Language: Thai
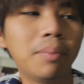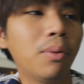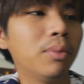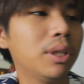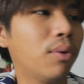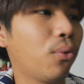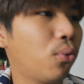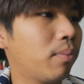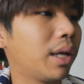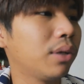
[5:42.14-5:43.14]
สิบผมถือว่า
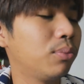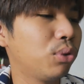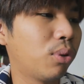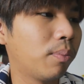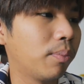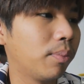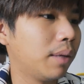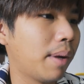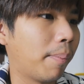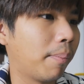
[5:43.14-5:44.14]
คุ้มนะคุณผู้ชม
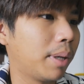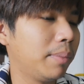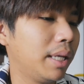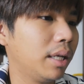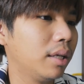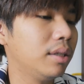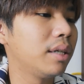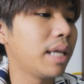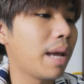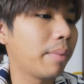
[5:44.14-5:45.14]
คือแบบมันมีเนื้อเรื่
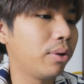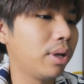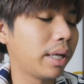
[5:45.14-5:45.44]
องแยกมาด้วย